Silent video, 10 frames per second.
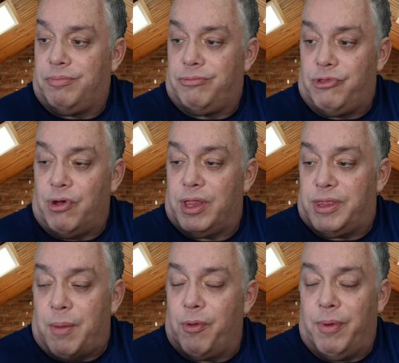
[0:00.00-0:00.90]
todo
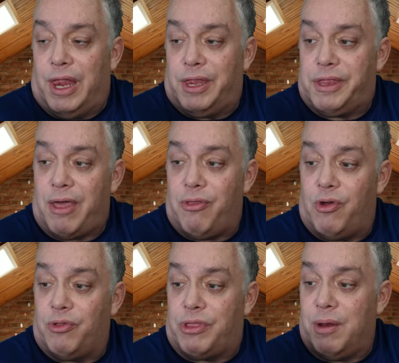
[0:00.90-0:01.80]
está muy
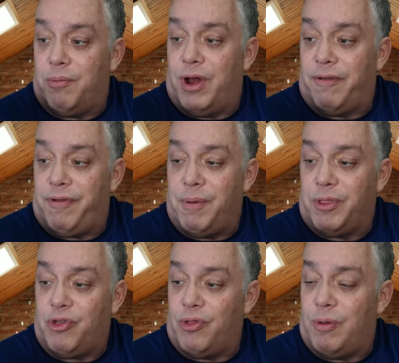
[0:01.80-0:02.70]
balanceado, tienen buena firma y
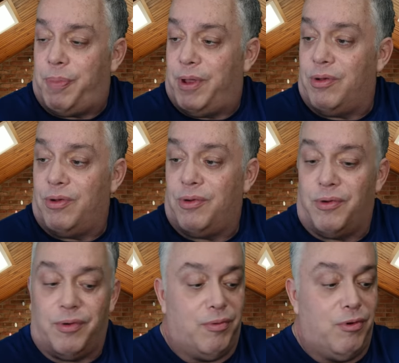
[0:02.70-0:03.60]
todo,
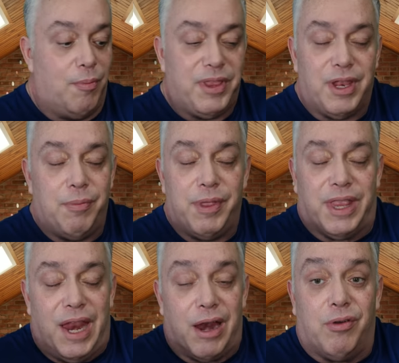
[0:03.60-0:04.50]
pero no me
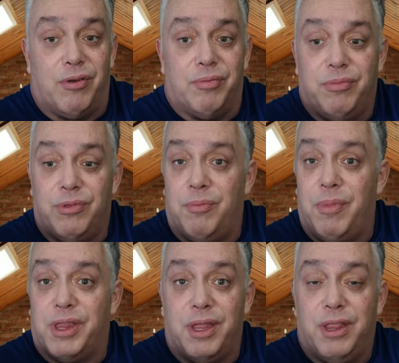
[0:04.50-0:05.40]
transmiten algo, no me
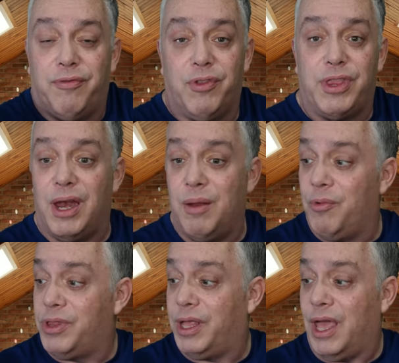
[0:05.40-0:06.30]
hacen disfrutar la
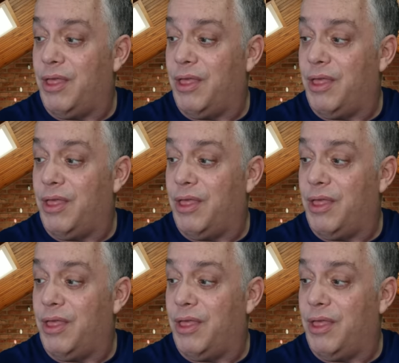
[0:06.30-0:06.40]
música de